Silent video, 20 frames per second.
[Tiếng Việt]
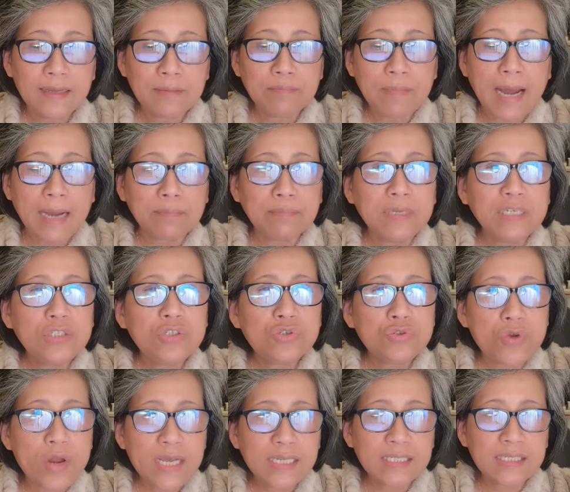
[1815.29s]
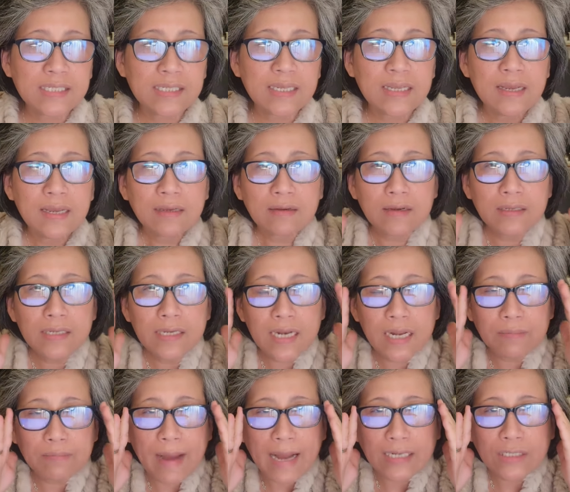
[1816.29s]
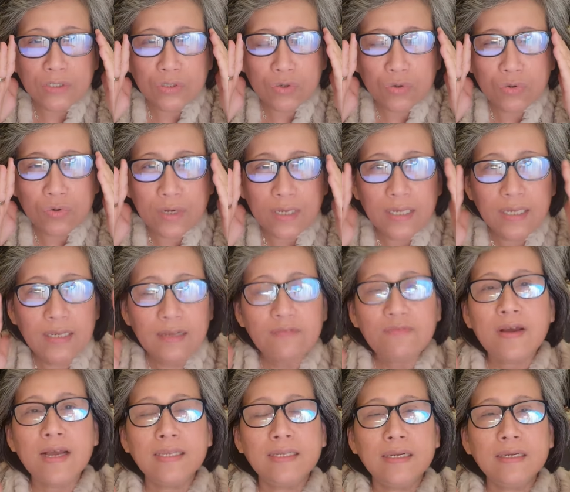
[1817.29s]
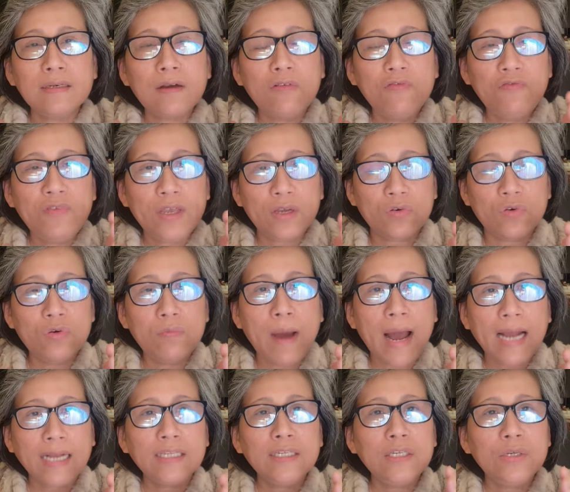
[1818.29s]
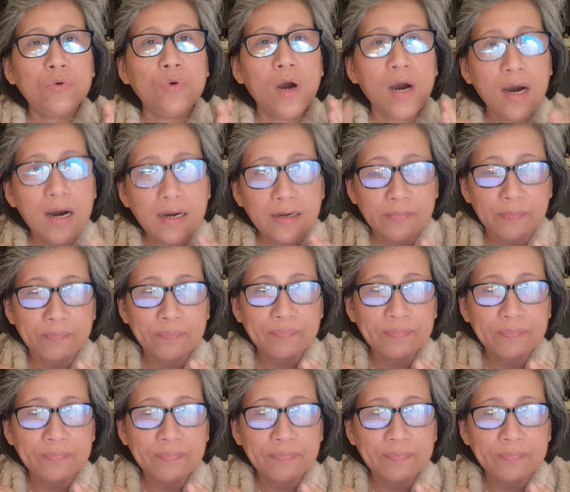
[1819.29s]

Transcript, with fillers: bạn bị stress coi như là bạn chú ý về những công việc của bạn nhiều hơn